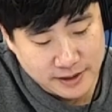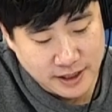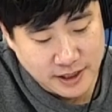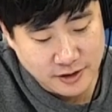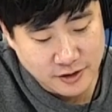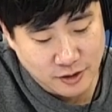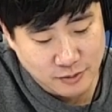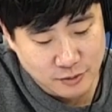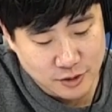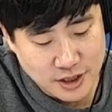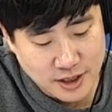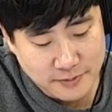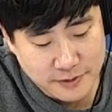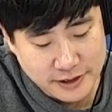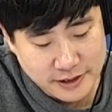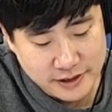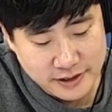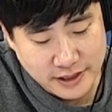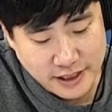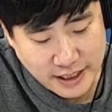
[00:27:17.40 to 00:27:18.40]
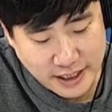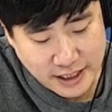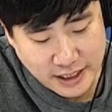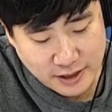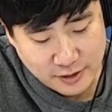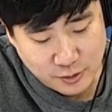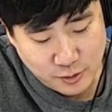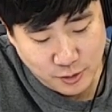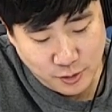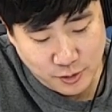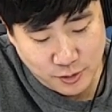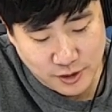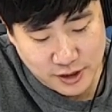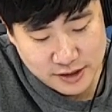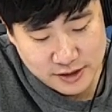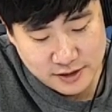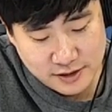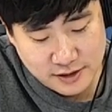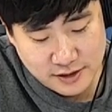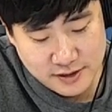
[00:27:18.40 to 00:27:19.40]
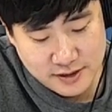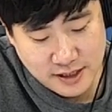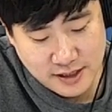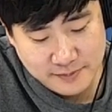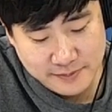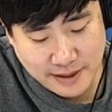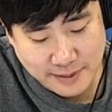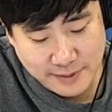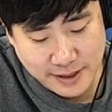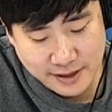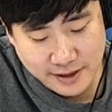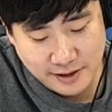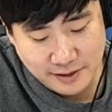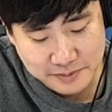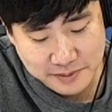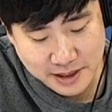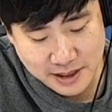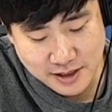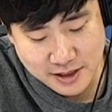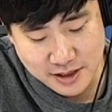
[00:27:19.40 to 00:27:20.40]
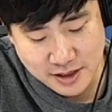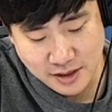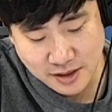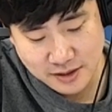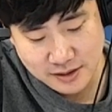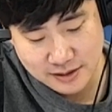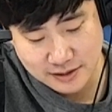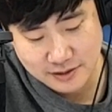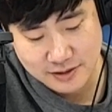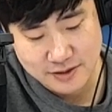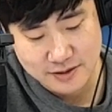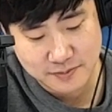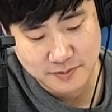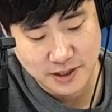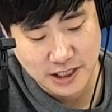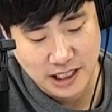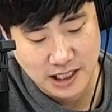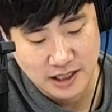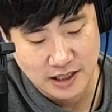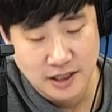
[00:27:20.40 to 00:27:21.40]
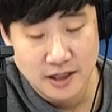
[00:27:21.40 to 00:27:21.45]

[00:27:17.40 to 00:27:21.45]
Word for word: 너무 재밌는데 토요일에 듣는 사람 나밖에 없겠죠? 라고 했습니다.